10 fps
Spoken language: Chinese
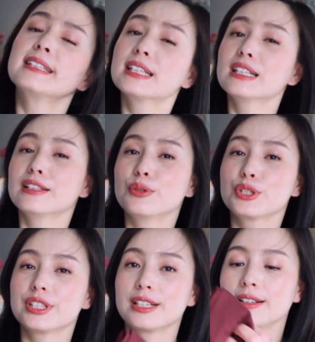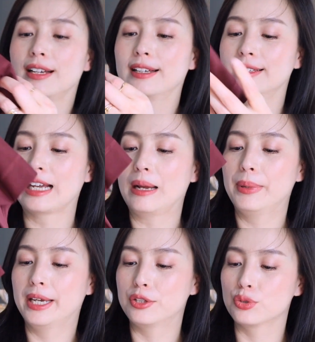这个呢，我是想来搭
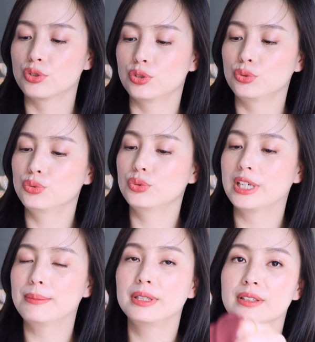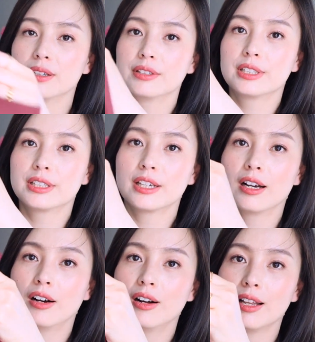配就是 Lululemon 的这
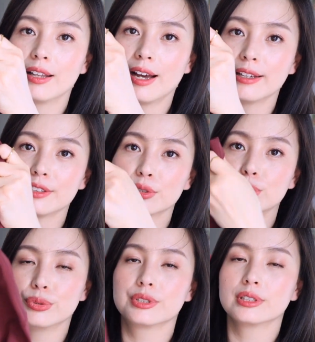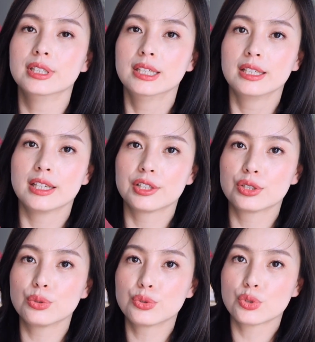条 Align 的裤子，也是
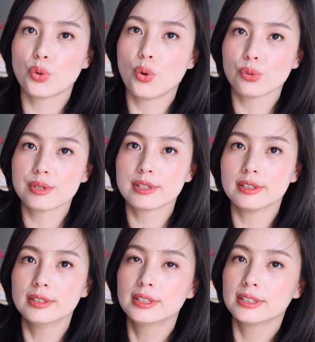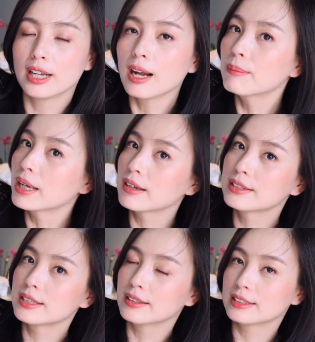这种酒红色，他们两个
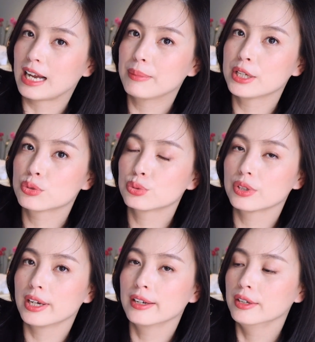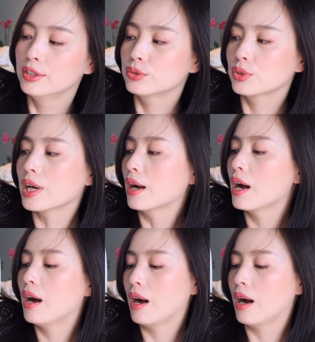这样搭配出来就刚刚